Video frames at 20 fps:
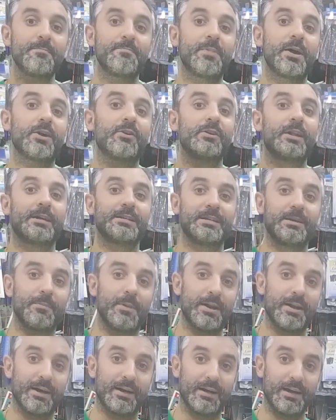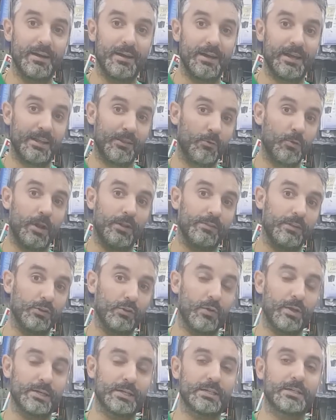pero la semana que, eh, durante
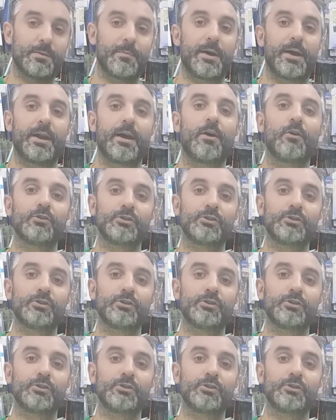toda esa semana